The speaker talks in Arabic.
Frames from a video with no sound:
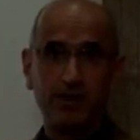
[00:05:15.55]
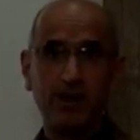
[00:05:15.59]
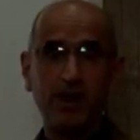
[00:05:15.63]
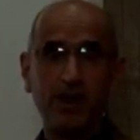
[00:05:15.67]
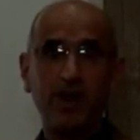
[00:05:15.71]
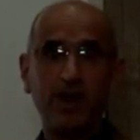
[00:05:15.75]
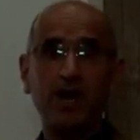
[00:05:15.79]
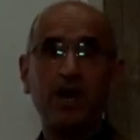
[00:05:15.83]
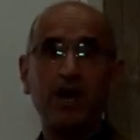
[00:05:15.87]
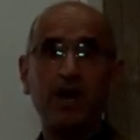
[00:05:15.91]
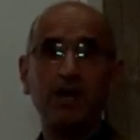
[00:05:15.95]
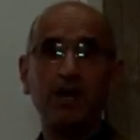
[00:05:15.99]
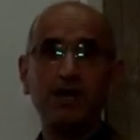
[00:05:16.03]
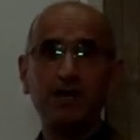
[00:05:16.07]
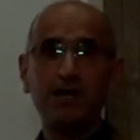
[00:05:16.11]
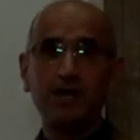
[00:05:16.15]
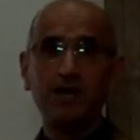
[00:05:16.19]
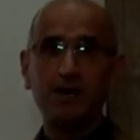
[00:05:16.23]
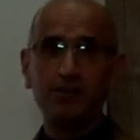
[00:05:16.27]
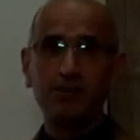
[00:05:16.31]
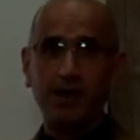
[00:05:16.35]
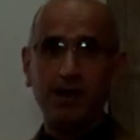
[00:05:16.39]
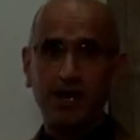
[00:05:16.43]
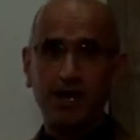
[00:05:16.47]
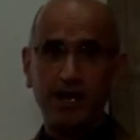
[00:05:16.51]
حالية
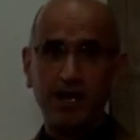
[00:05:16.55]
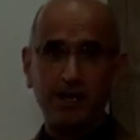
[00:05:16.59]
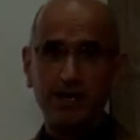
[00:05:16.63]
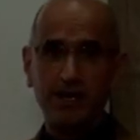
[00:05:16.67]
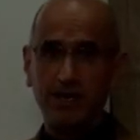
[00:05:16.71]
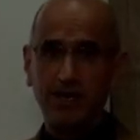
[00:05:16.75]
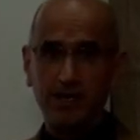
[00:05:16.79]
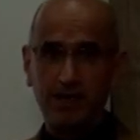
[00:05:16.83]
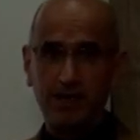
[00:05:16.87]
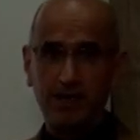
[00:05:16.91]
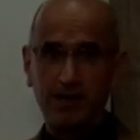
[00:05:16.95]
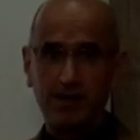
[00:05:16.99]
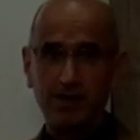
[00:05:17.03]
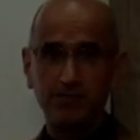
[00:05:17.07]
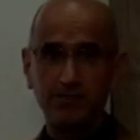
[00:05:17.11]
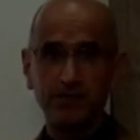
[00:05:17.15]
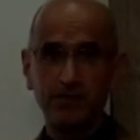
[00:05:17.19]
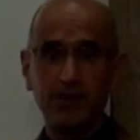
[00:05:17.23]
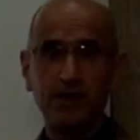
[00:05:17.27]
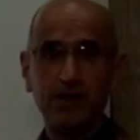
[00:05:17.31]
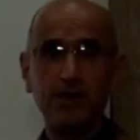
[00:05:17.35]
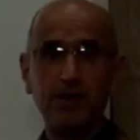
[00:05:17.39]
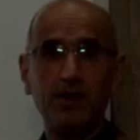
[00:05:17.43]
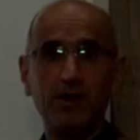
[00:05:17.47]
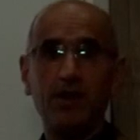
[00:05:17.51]
محلية
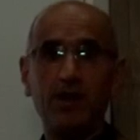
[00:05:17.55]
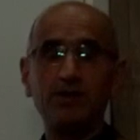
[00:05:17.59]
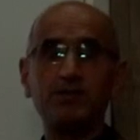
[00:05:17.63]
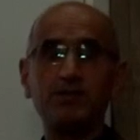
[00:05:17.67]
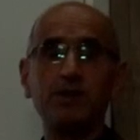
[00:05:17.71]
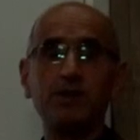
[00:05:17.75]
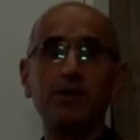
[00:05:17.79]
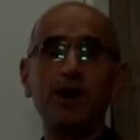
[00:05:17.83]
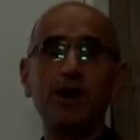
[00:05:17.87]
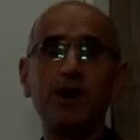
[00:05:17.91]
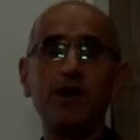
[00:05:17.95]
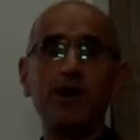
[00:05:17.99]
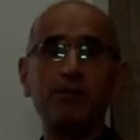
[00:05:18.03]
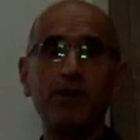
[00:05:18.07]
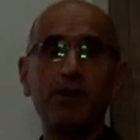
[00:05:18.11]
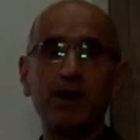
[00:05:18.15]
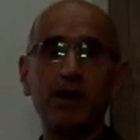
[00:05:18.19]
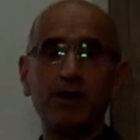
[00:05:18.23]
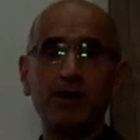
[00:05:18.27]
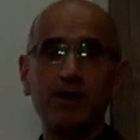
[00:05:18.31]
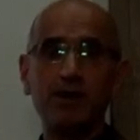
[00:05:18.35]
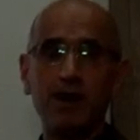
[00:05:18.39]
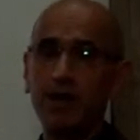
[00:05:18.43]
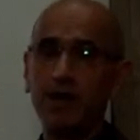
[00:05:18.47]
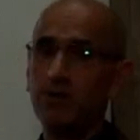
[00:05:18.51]
اعتبار ما
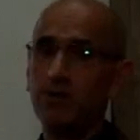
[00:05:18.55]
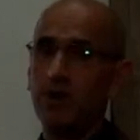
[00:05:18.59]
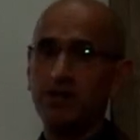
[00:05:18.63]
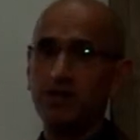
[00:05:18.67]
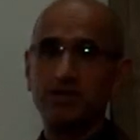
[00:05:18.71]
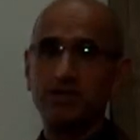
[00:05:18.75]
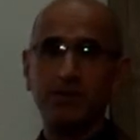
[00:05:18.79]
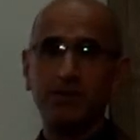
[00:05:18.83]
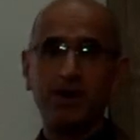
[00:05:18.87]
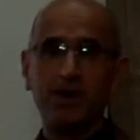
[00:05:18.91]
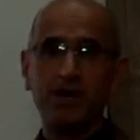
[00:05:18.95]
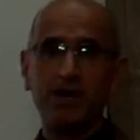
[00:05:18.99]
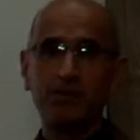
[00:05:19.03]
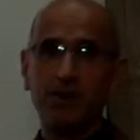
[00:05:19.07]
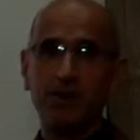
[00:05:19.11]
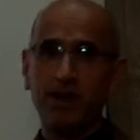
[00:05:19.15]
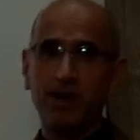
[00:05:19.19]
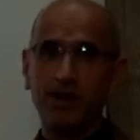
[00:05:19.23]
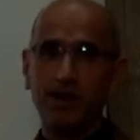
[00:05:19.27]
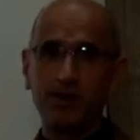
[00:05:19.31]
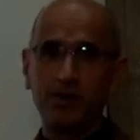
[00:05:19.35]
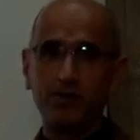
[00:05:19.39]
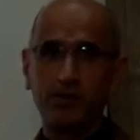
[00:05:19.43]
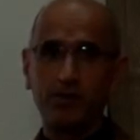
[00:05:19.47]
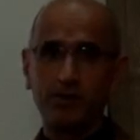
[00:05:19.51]
كان واعتبار ما
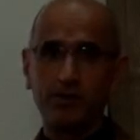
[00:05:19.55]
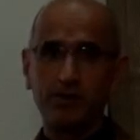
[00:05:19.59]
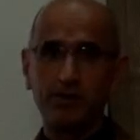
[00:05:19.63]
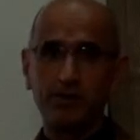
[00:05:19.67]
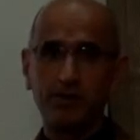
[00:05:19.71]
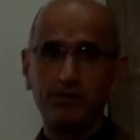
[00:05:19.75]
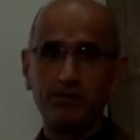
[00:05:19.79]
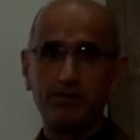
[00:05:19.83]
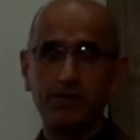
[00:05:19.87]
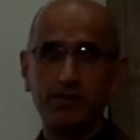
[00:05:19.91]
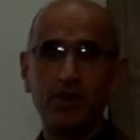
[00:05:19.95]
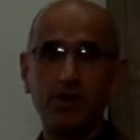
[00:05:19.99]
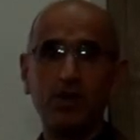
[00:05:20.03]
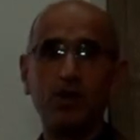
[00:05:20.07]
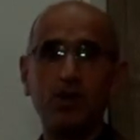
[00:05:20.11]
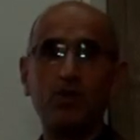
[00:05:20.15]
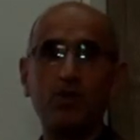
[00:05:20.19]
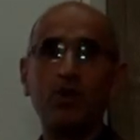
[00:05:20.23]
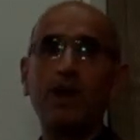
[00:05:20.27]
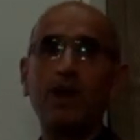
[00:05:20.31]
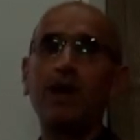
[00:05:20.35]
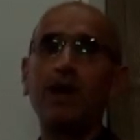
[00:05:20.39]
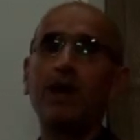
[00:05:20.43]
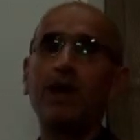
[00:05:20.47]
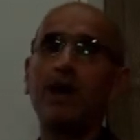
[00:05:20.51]
يكون
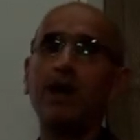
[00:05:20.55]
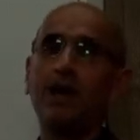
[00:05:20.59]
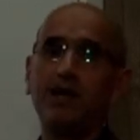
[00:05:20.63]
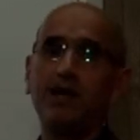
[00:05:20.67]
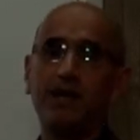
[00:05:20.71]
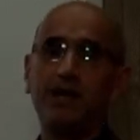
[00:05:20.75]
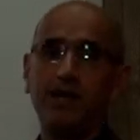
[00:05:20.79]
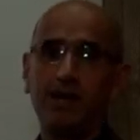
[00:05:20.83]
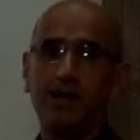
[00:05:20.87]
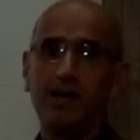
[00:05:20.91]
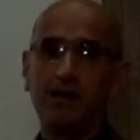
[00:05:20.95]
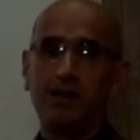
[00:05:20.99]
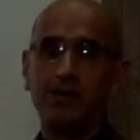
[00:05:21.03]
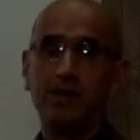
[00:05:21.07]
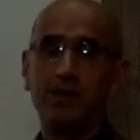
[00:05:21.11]
والآلية